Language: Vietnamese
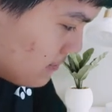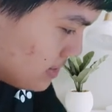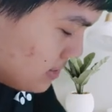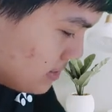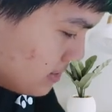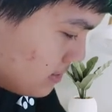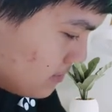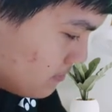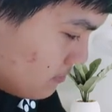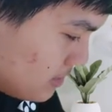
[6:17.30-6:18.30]
fx
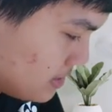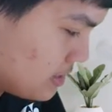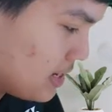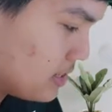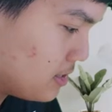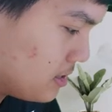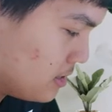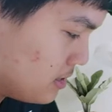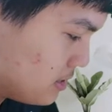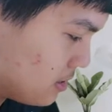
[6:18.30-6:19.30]
bình ở đây
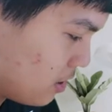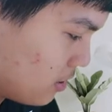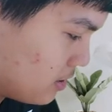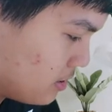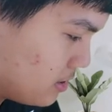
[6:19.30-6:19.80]
rồi